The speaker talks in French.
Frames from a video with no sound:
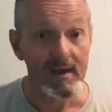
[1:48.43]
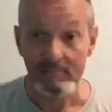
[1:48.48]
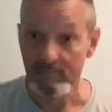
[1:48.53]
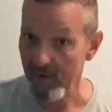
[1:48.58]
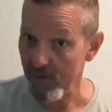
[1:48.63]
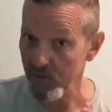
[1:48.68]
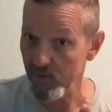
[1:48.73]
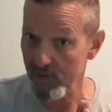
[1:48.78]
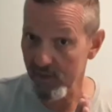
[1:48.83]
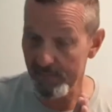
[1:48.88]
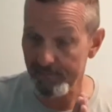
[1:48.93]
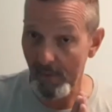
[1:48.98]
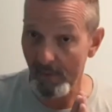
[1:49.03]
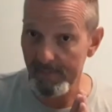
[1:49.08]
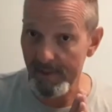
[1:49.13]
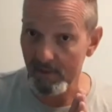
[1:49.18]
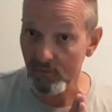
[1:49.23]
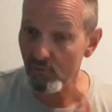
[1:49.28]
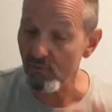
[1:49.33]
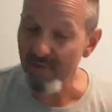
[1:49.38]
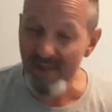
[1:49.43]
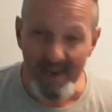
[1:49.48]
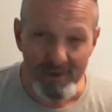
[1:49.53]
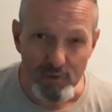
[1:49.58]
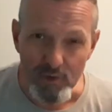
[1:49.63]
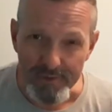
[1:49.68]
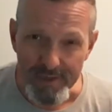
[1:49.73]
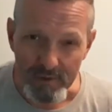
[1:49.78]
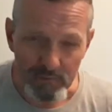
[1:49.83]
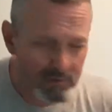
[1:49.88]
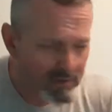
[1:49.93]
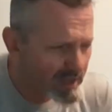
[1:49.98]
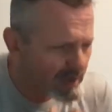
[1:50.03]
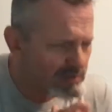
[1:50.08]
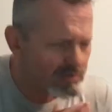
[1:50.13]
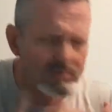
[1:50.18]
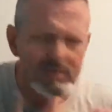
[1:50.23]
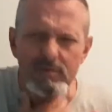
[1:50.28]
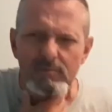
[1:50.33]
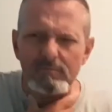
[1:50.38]
Moi, je n'étais pas bien toute la journée. Toute la
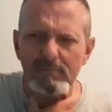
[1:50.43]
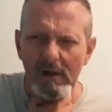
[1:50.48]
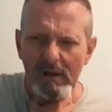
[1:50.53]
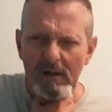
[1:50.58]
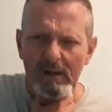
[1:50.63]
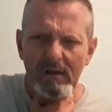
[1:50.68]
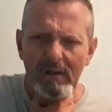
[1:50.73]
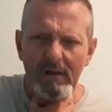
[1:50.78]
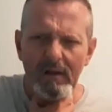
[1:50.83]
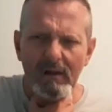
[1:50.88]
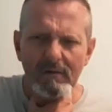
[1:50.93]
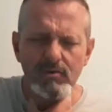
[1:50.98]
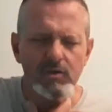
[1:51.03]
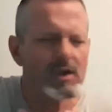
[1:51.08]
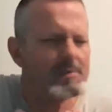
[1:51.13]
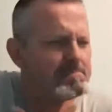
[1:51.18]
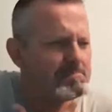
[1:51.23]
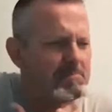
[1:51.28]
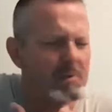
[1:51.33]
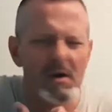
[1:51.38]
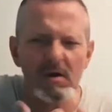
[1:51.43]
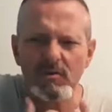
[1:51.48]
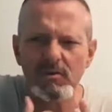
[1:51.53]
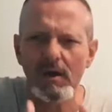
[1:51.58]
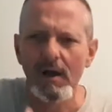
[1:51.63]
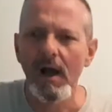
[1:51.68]
journée, ah, j'ai peur.